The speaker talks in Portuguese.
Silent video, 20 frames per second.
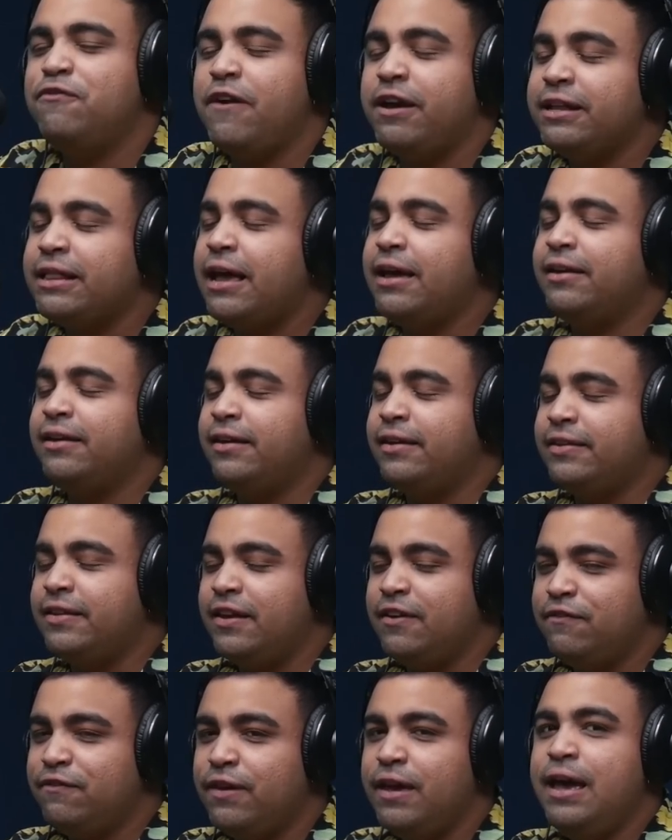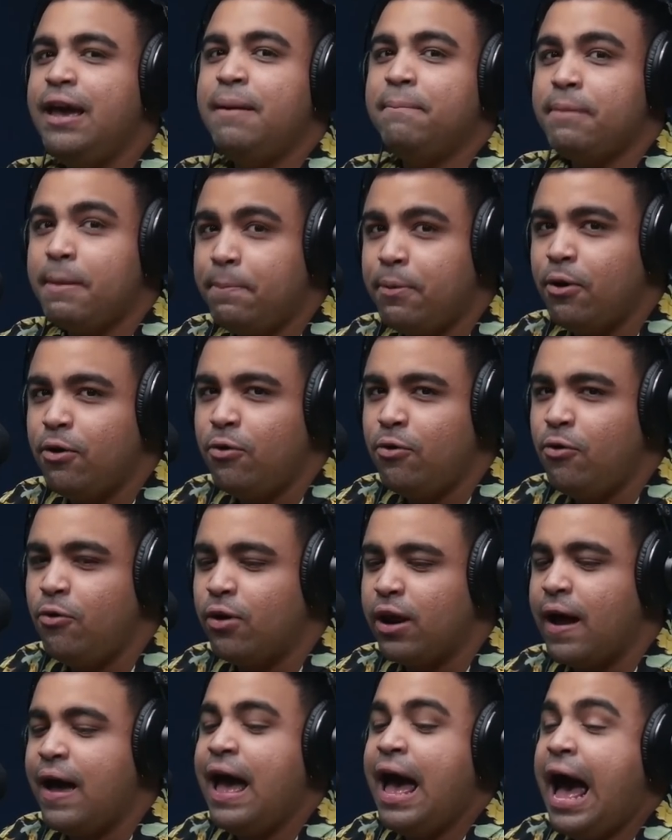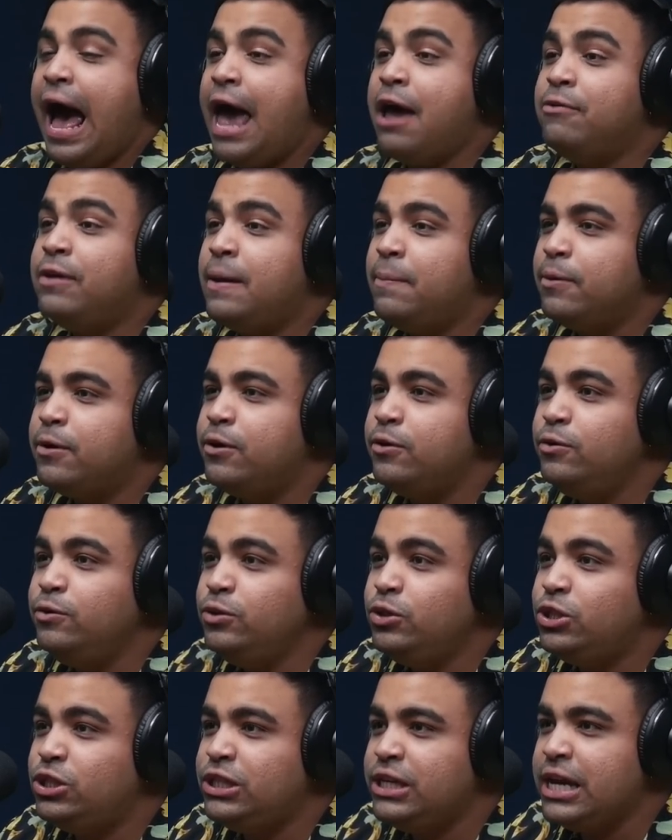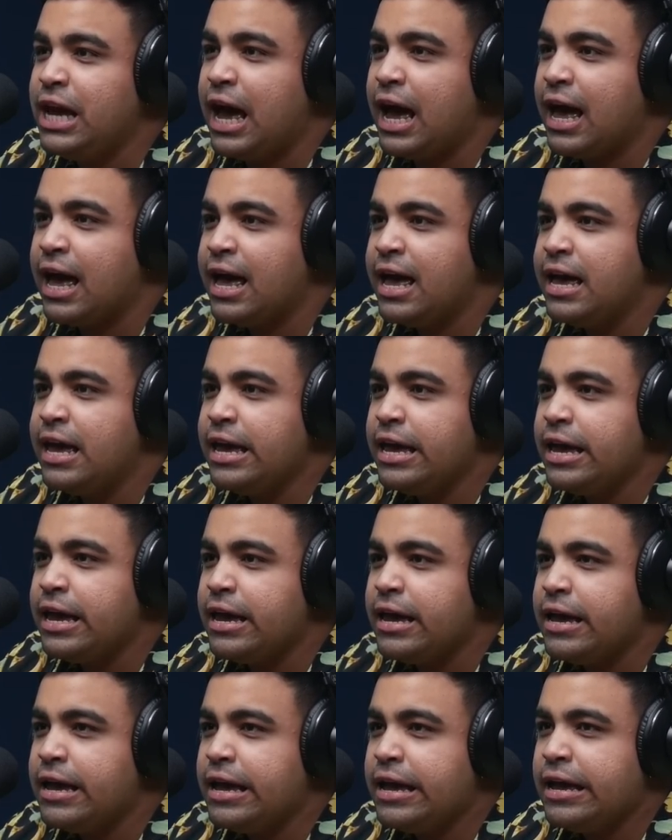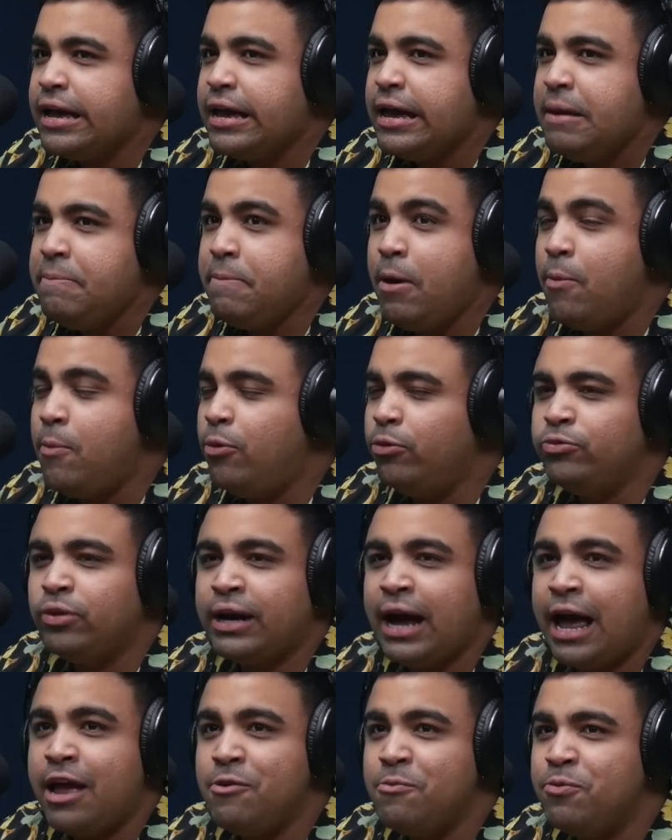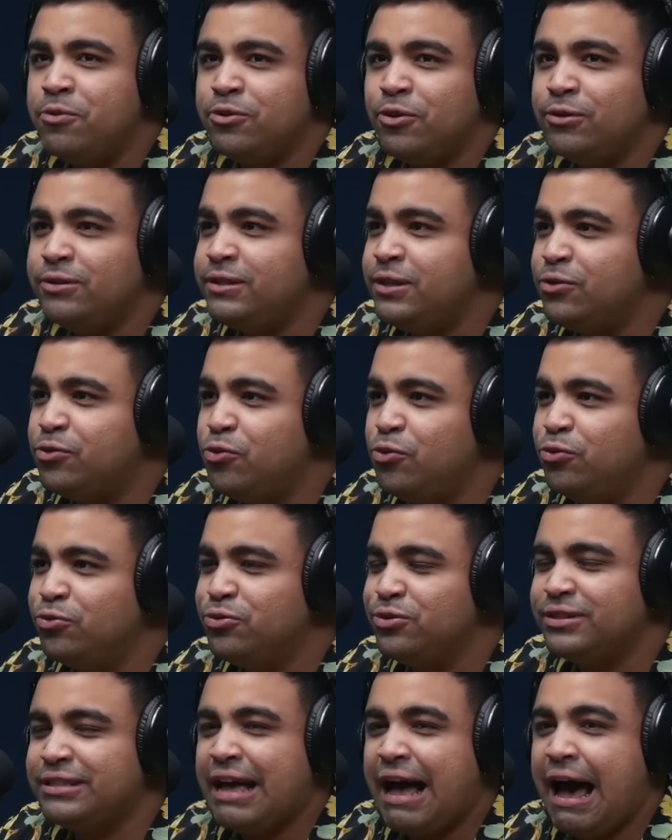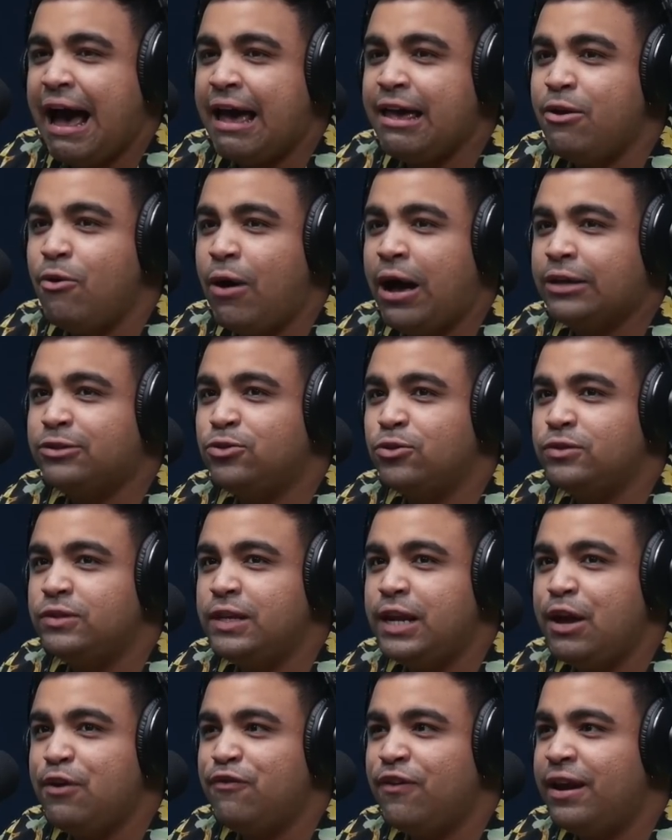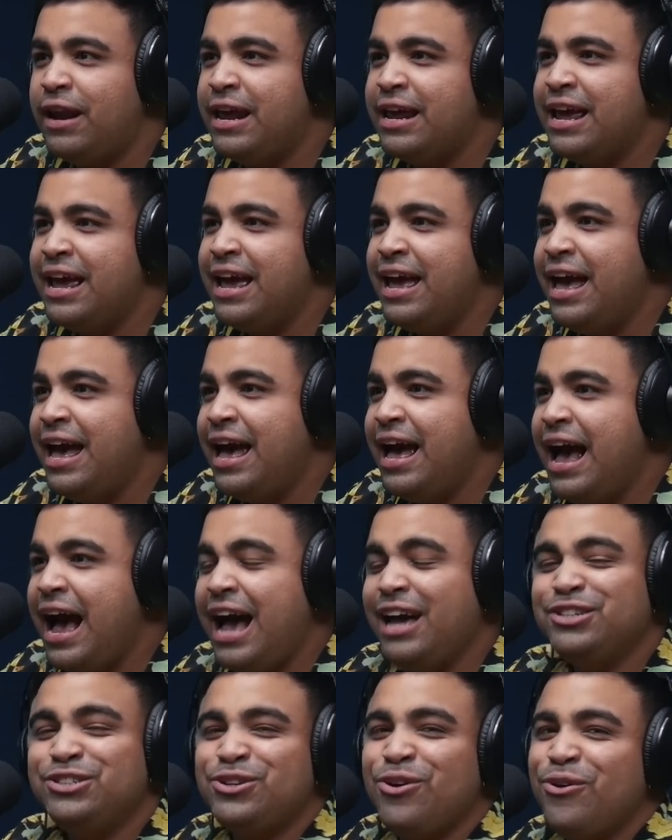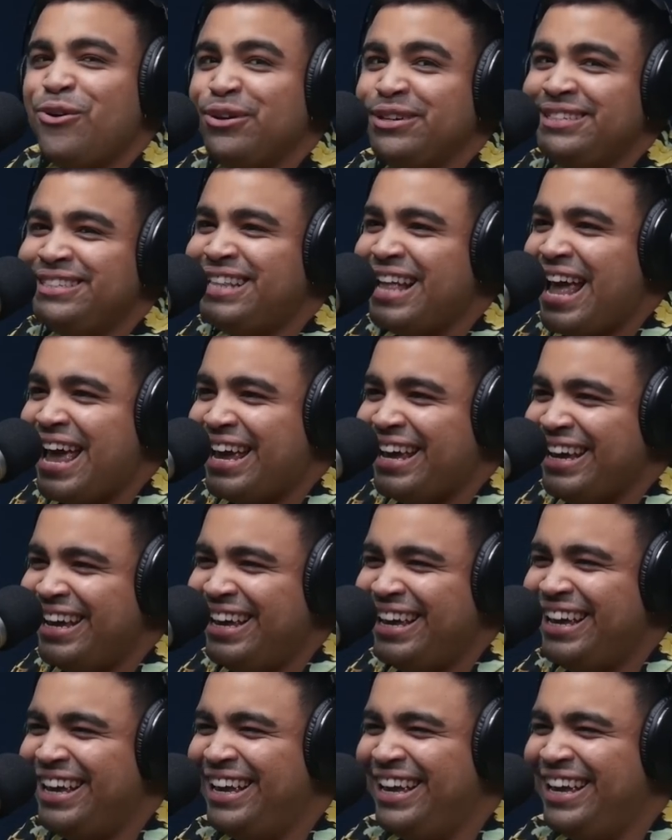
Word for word: um fake da Hilary Duff, É. me procura. Aí eu lembro que no dia, meu mundo caiu por dois segundos, aí eu raciocinei, eu falei... Acho que eu gostei.